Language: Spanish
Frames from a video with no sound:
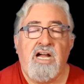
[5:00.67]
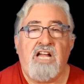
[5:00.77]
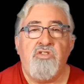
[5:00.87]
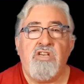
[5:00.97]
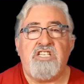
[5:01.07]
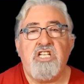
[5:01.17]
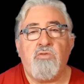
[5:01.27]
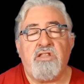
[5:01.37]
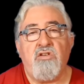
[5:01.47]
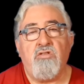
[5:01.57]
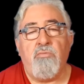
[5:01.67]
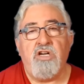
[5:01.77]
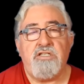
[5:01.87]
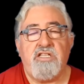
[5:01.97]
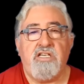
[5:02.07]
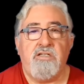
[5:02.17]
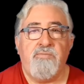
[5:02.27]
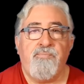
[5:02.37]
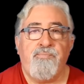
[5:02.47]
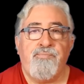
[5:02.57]
ante una situación como esta?
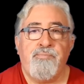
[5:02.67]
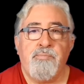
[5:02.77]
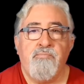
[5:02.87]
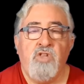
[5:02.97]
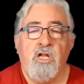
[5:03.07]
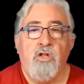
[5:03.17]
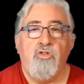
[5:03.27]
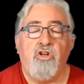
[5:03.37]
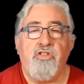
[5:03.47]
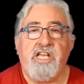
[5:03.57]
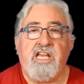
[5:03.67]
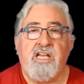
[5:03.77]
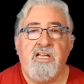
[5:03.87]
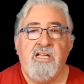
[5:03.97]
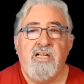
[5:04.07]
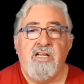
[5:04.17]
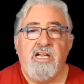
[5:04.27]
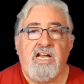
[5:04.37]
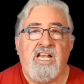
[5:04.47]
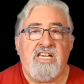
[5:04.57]
Donde
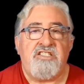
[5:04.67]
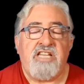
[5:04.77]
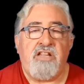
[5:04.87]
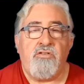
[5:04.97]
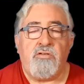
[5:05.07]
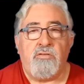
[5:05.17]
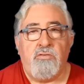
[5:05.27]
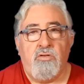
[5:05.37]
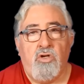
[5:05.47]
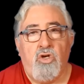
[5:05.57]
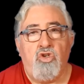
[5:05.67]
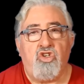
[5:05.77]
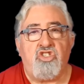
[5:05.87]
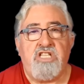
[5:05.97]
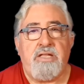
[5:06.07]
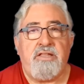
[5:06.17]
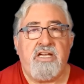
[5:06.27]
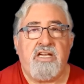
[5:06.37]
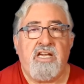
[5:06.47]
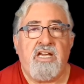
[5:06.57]
el Estado nos
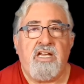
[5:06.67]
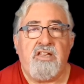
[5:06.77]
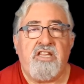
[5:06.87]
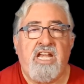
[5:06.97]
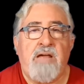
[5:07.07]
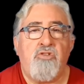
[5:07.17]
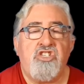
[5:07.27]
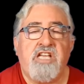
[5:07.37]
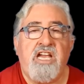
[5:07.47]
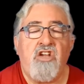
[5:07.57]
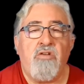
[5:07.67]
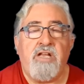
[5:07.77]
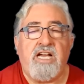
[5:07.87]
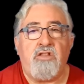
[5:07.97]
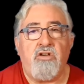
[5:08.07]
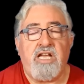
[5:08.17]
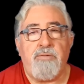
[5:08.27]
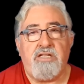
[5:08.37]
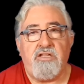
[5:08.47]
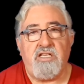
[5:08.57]
dice que tenemos que ir
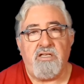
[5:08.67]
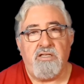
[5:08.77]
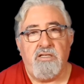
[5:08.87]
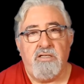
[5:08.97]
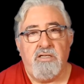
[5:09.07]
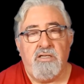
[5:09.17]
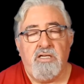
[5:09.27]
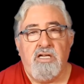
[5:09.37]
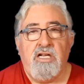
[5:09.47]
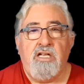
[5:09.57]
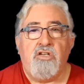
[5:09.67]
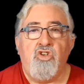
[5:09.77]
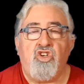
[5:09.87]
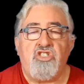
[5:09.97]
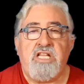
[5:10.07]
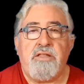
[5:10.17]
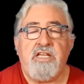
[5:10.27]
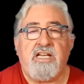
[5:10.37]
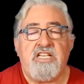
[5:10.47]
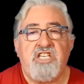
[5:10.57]
obligatoriamente, nos
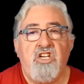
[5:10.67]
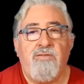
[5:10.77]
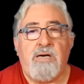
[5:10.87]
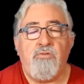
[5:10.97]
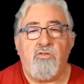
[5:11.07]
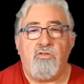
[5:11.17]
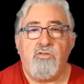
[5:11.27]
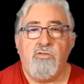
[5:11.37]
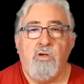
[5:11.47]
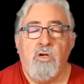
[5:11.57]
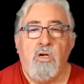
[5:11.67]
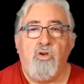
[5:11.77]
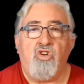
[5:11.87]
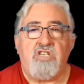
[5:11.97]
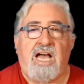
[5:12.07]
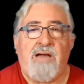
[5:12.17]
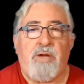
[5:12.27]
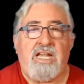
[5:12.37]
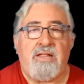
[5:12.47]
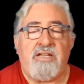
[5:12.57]
dice que si no vamos, nos
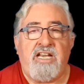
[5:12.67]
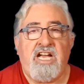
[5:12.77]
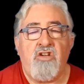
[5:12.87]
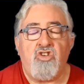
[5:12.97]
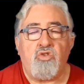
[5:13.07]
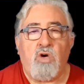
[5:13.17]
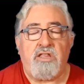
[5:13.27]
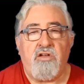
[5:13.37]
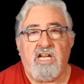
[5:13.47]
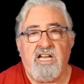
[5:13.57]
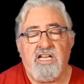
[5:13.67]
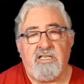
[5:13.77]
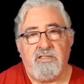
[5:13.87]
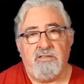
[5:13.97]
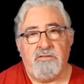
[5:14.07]
amenazará y nos coaccionará.